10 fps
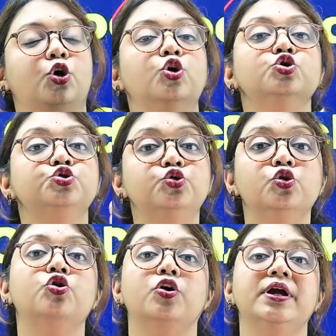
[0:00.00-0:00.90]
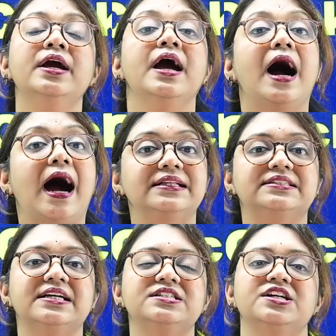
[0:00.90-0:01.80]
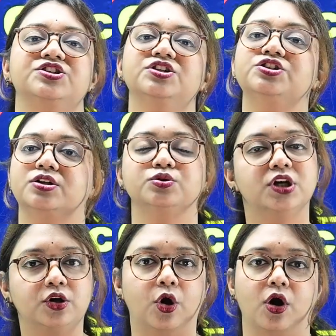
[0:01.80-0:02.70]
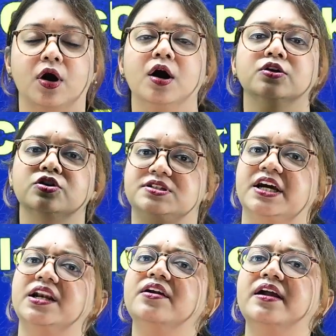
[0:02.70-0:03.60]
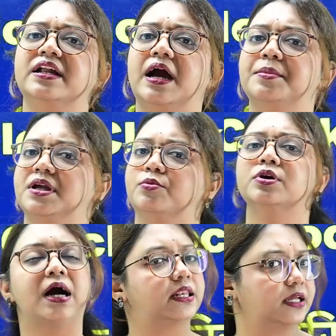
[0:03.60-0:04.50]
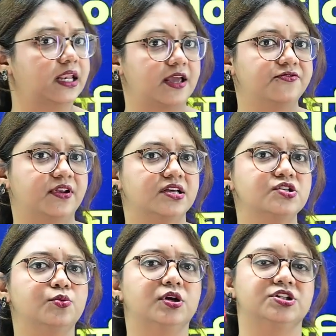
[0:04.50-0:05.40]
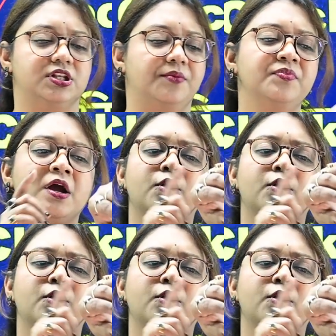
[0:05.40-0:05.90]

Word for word: চলো শুরু করি আজকের সেশন সেটা হচ্ছে ক্লক তো জেনারেলি আমি যেমন কালকে লাইভ ক্লাসেও বলেছিলাম